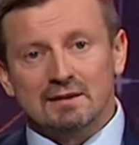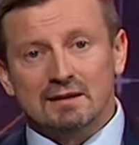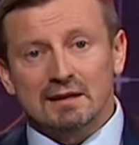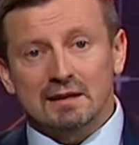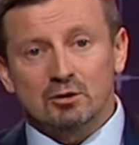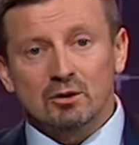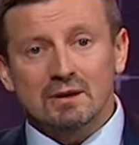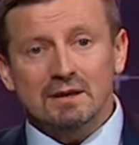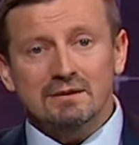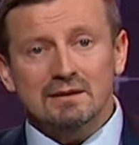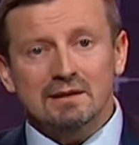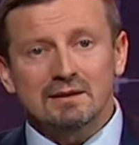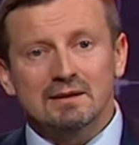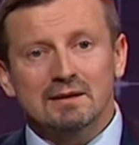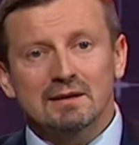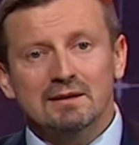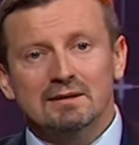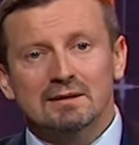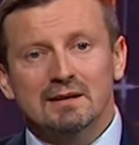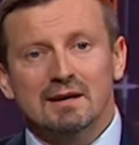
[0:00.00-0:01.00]
Die katholische
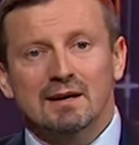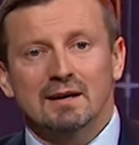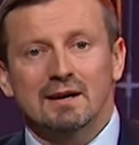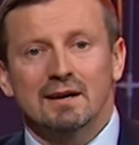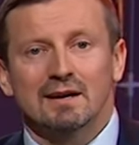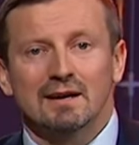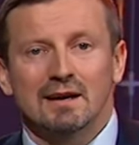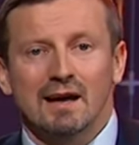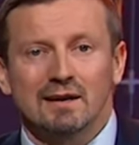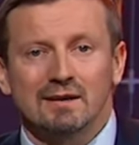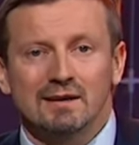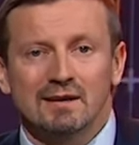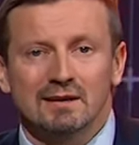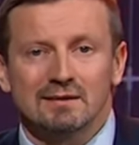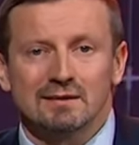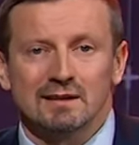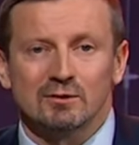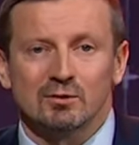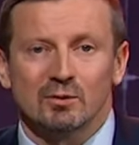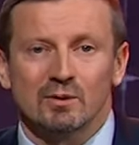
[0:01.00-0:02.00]
Kirche
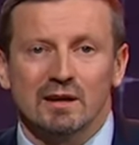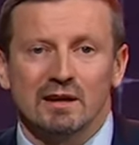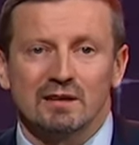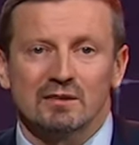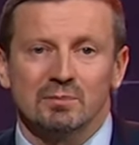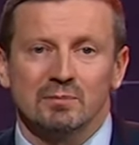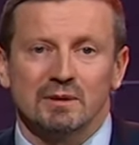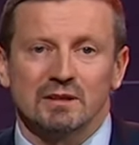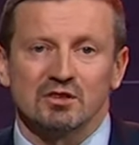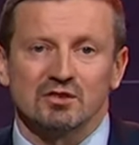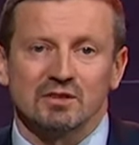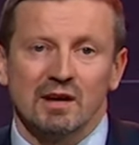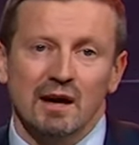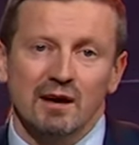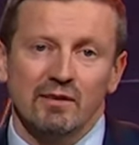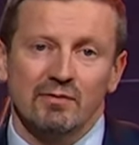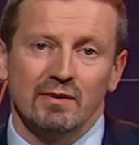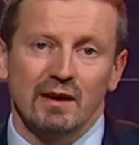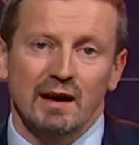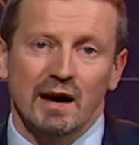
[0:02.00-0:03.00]
reagierte zunächst mit
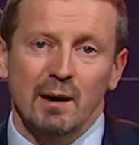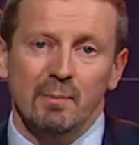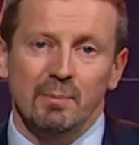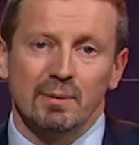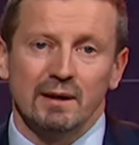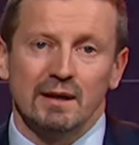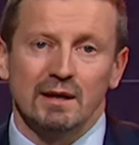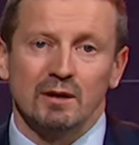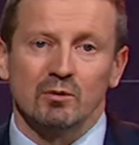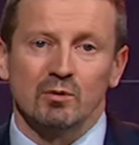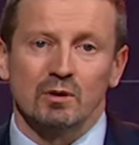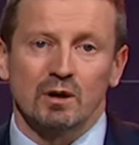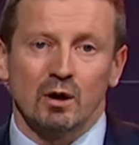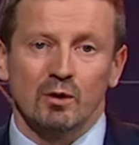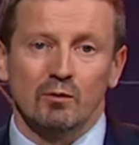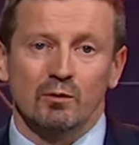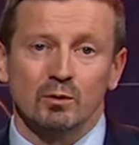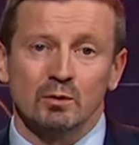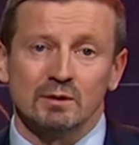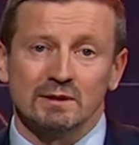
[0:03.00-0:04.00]
scharfer Ablehnung
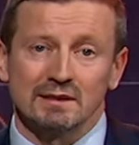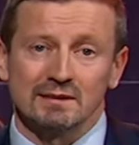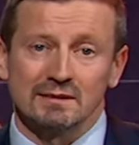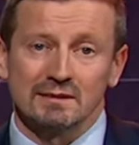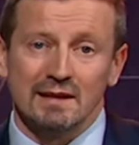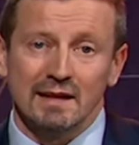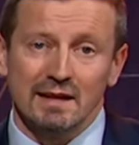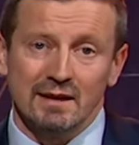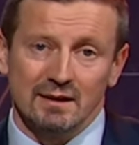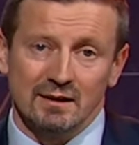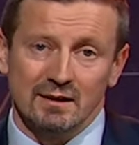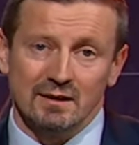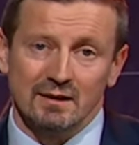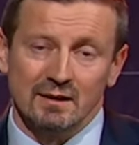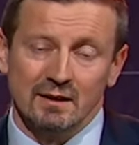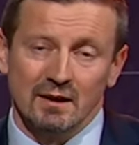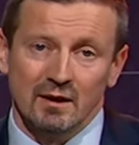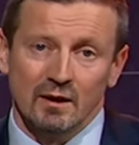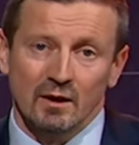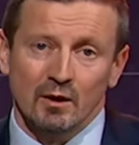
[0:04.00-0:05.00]
auf Luthers Lehren.
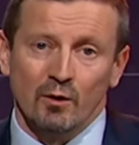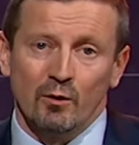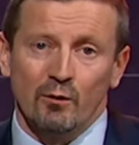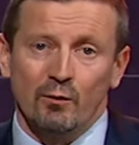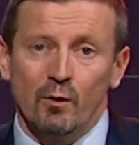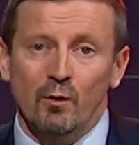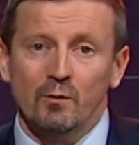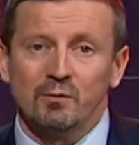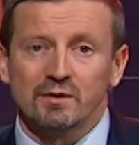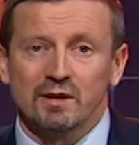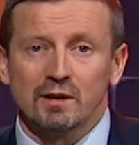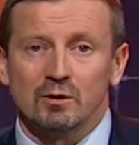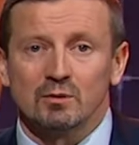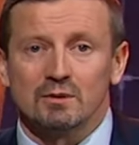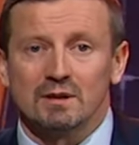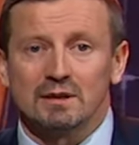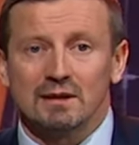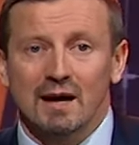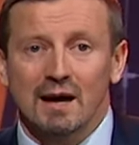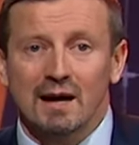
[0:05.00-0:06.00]

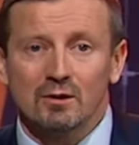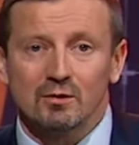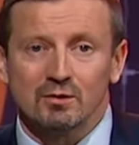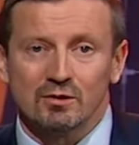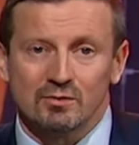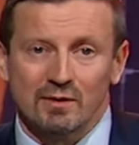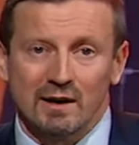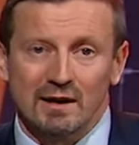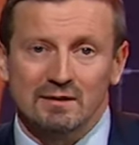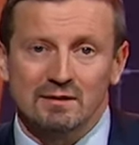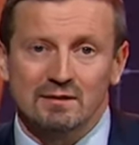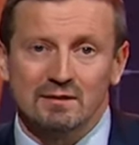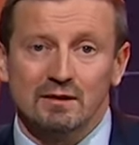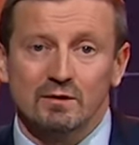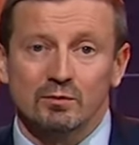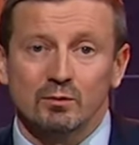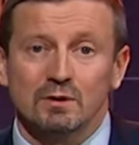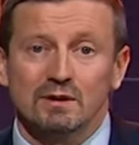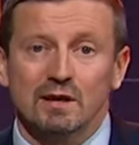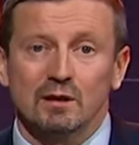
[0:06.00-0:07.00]

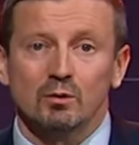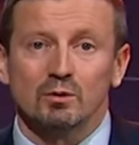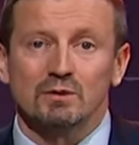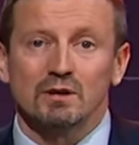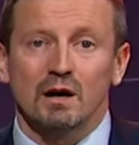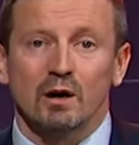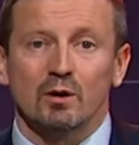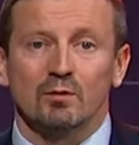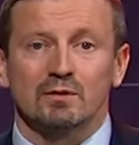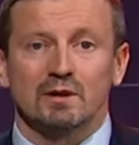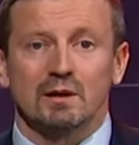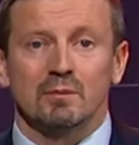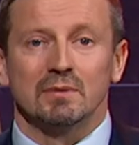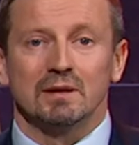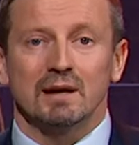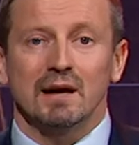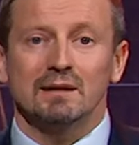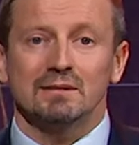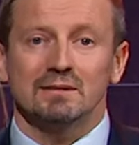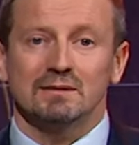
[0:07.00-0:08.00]
1521 wurde Luther auf dem
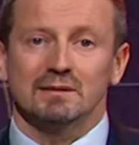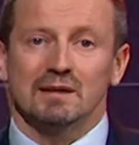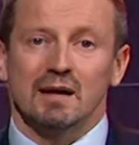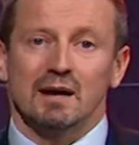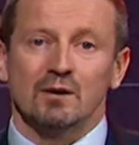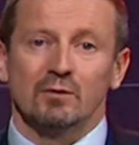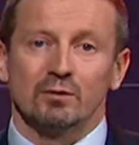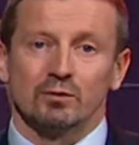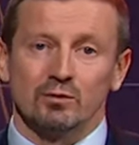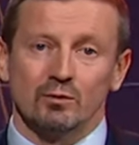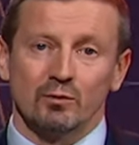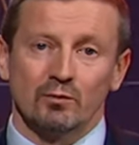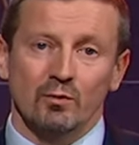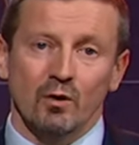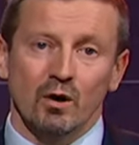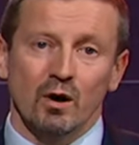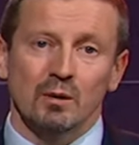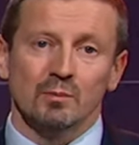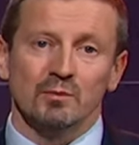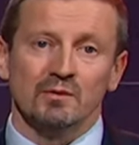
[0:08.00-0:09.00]
Reichstag zu
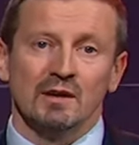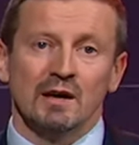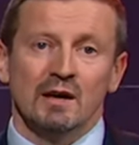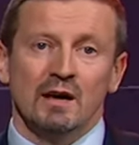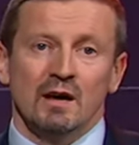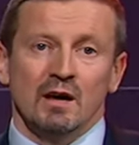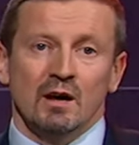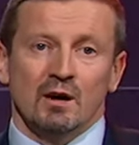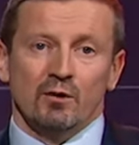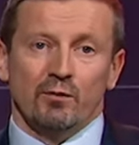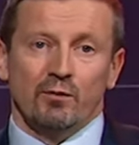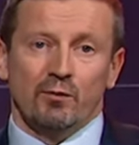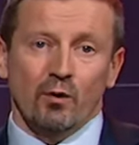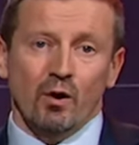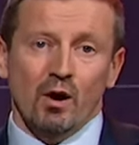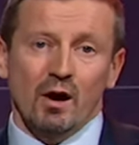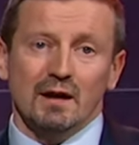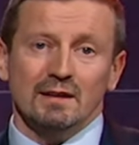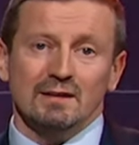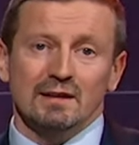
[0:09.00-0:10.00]
Worms
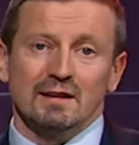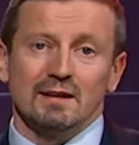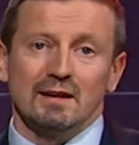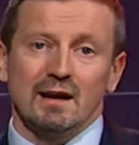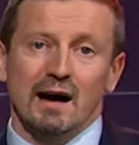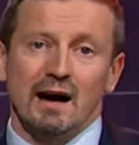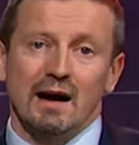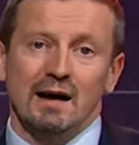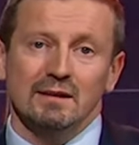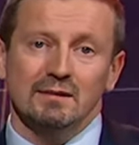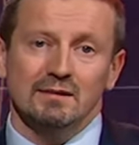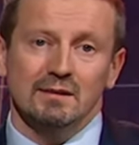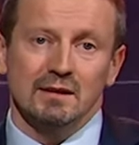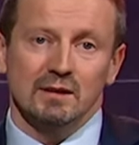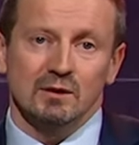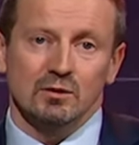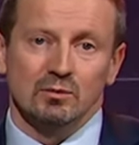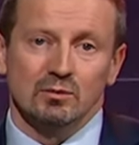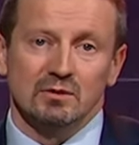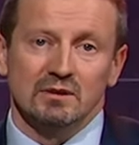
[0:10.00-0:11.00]
vor den
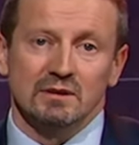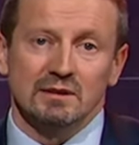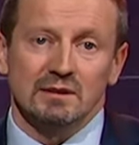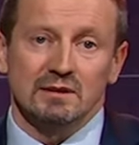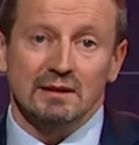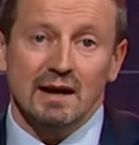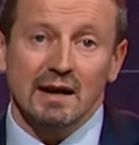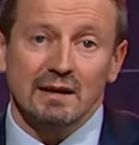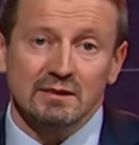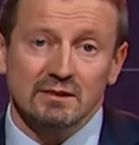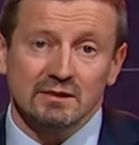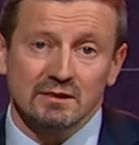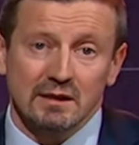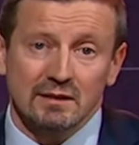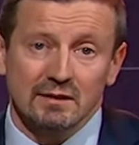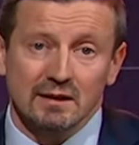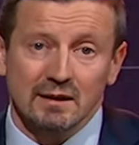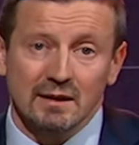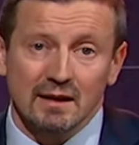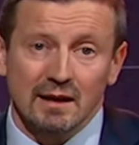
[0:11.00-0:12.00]
Kaiser und die
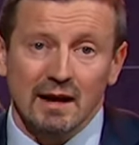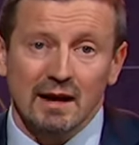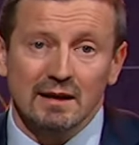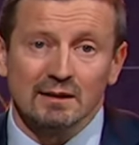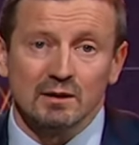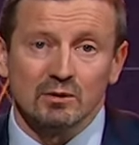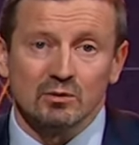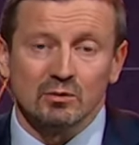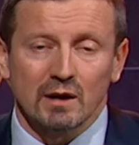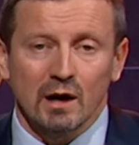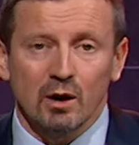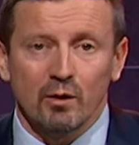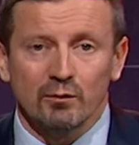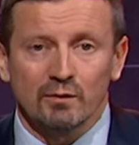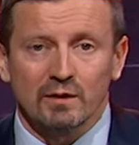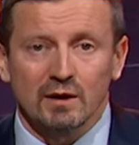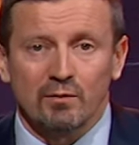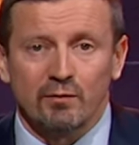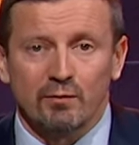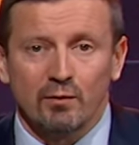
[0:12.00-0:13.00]
Reichsstände geladen und
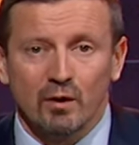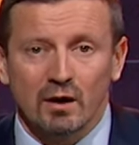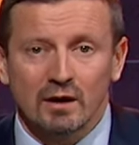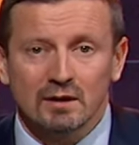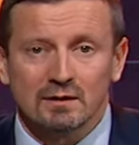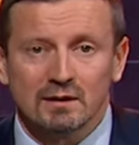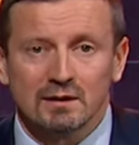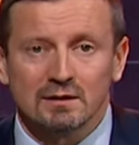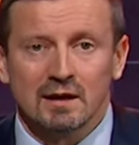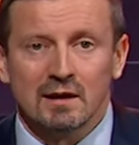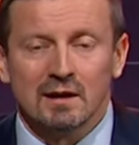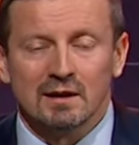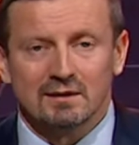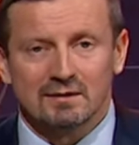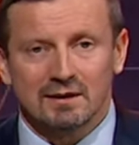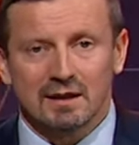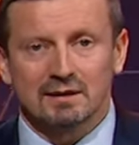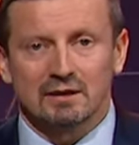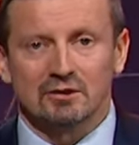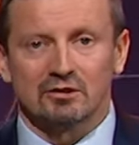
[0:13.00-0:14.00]
aufgefordert,
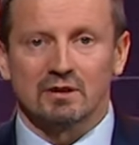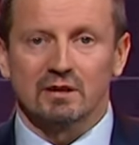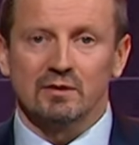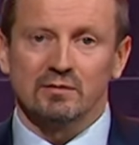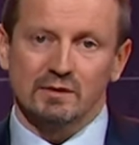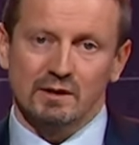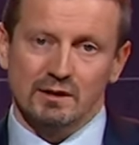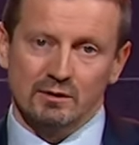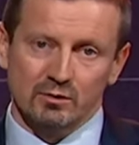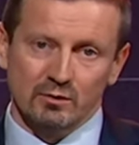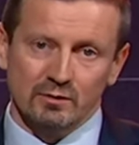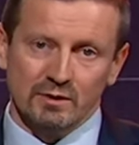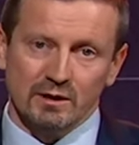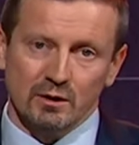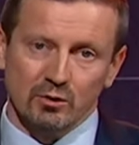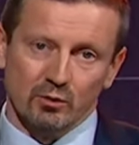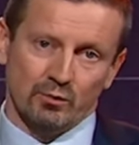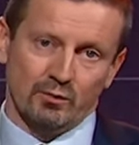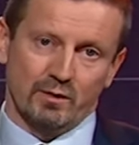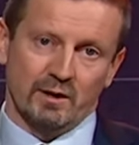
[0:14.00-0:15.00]
seine Schriften zu
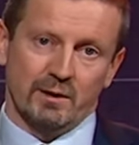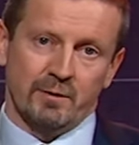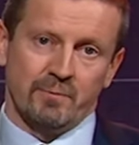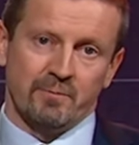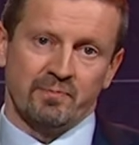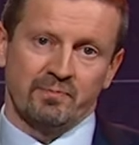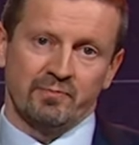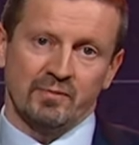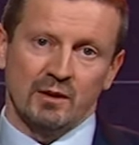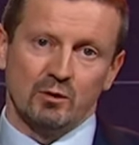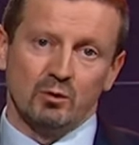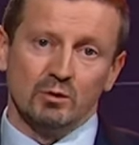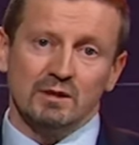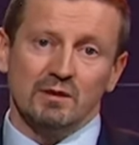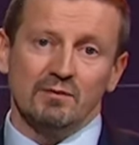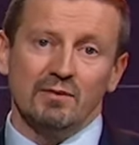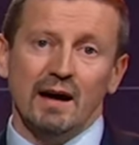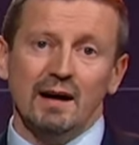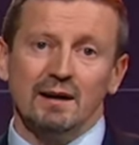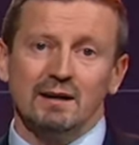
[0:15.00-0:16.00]
widerrufen.
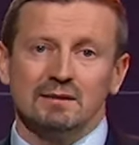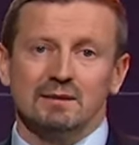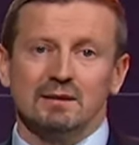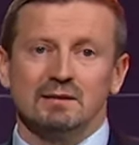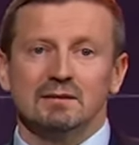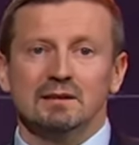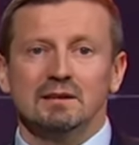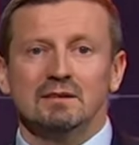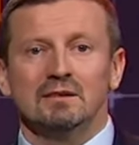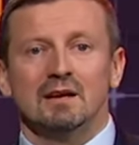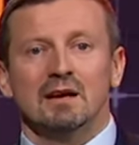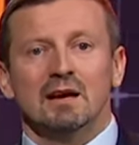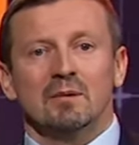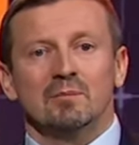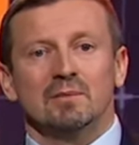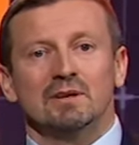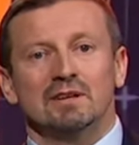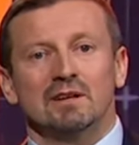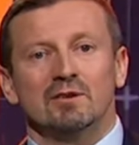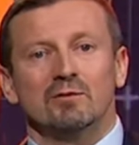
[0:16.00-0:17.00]
Luther weigerte sich
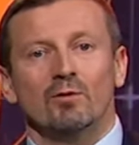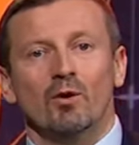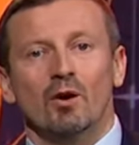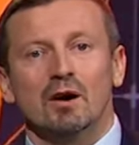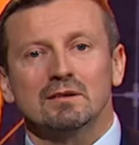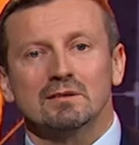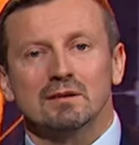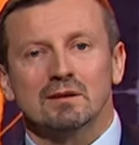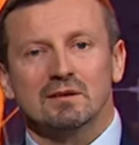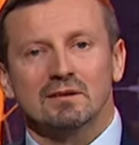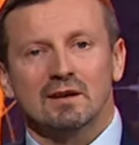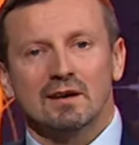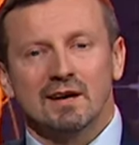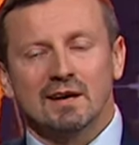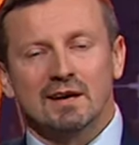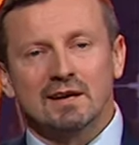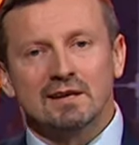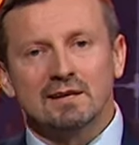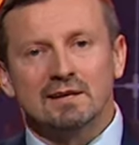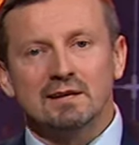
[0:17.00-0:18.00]
mit den Worten,
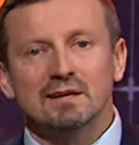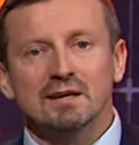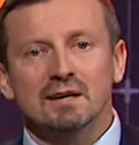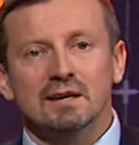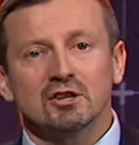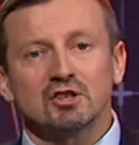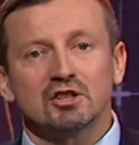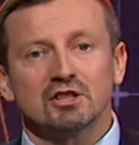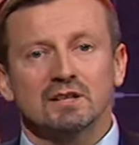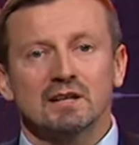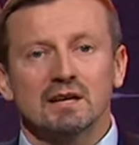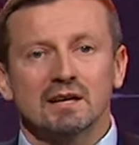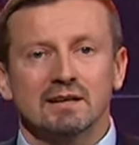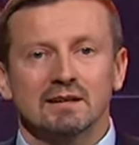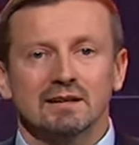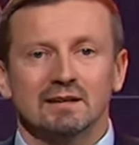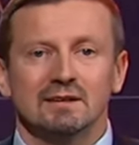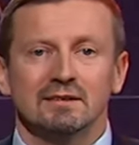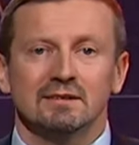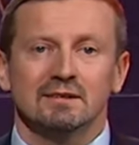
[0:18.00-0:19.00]
hier
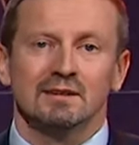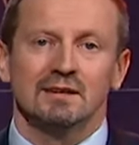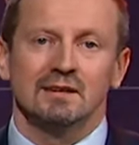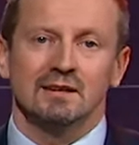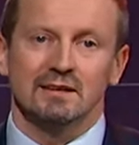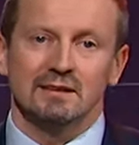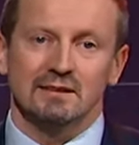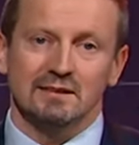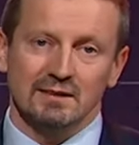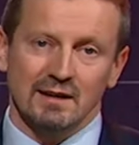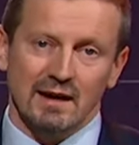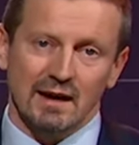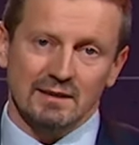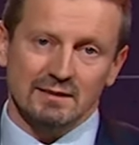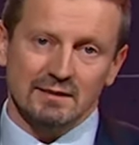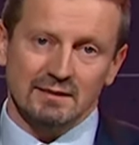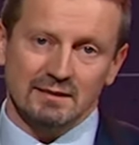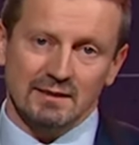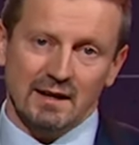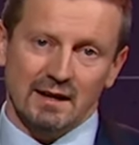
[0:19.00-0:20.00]
stehe ich, ich
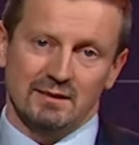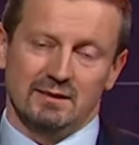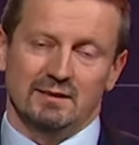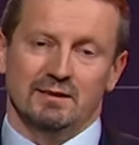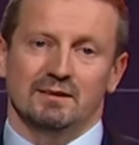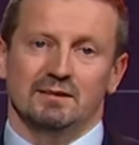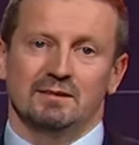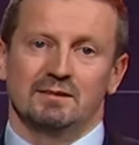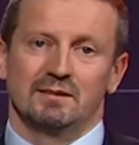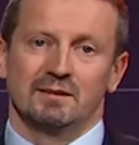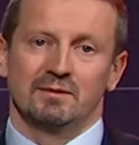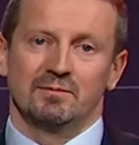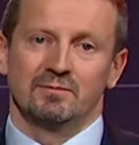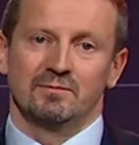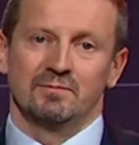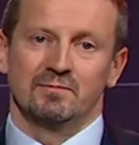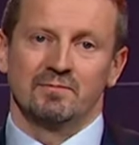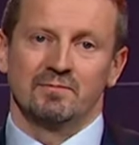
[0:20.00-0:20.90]
kann nicht anders.